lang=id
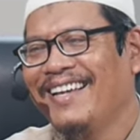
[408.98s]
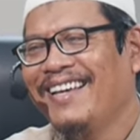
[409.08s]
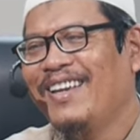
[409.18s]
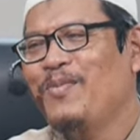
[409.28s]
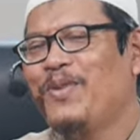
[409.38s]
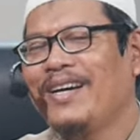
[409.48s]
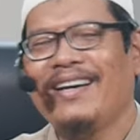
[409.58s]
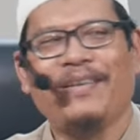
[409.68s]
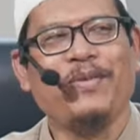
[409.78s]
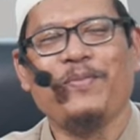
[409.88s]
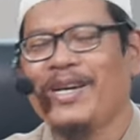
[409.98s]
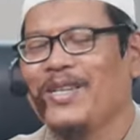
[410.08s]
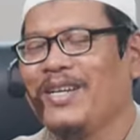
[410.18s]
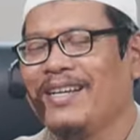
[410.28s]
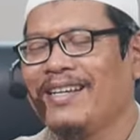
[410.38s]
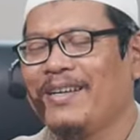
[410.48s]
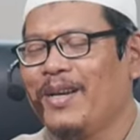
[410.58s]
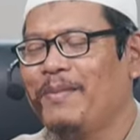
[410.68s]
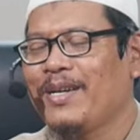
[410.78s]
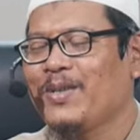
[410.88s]
lubang
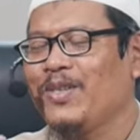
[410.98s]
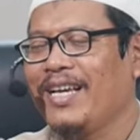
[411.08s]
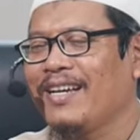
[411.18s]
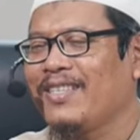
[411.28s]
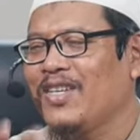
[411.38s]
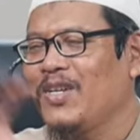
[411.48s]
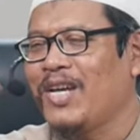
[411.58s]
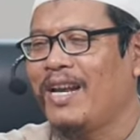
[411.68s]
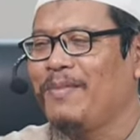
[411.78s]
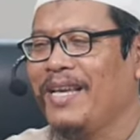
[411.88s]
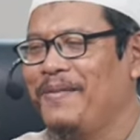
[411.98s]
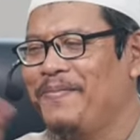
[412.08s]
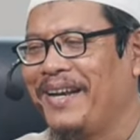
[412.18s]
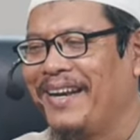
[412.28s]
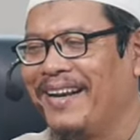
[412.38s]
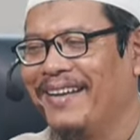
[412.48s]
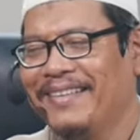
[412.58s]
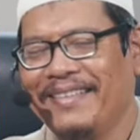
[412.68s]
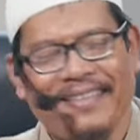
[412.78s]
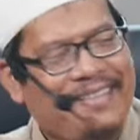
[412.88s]
masuknya kecil dalamnya lebar
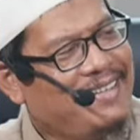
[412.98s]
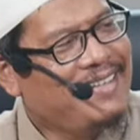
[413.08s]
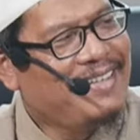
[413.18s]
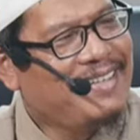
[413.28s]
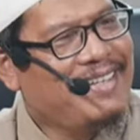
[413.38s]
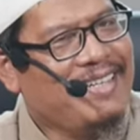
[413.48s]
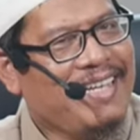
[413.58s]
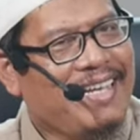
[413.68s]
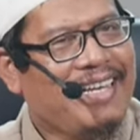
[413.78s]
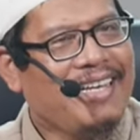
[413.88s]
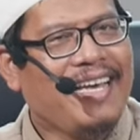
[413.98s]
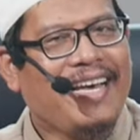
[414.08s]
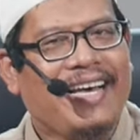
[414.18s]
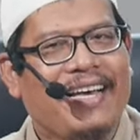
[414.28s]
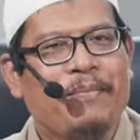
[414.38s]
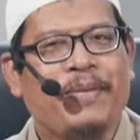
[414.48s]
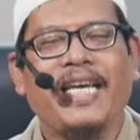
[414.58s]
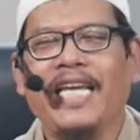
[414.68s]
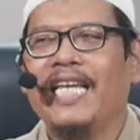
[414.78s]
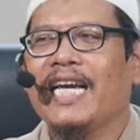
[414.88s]
ya, ya
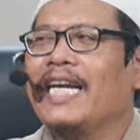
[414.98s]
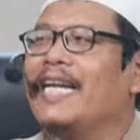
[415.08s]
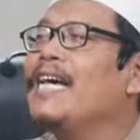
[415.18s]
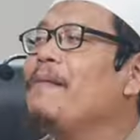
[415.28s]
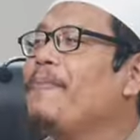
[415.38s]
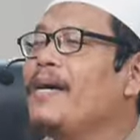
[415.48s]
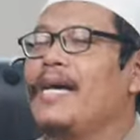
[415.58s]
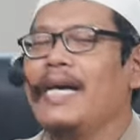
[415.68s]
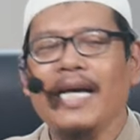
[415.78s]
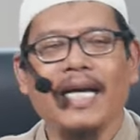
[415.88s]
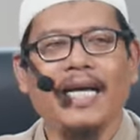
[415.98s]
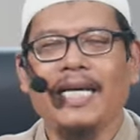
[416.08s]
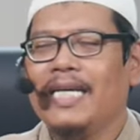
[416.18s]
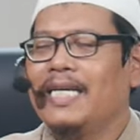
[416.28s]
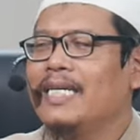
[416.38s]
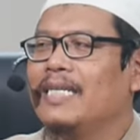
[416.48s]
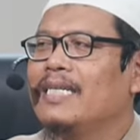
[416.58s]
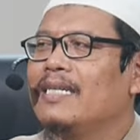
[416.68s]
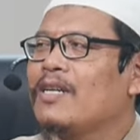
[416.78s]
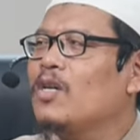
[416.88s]
begini kenapa
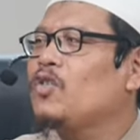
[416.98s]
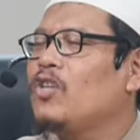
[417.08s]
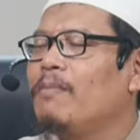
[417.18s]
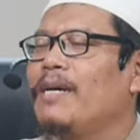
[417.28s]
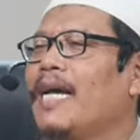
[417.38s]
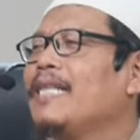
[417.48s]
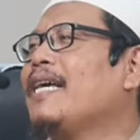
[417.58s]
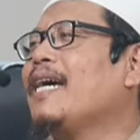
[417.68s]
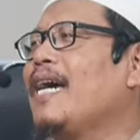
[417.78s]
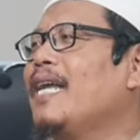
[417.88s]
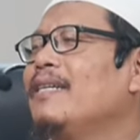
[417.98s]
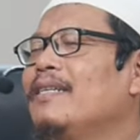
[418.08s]
Rasulullah mengatakan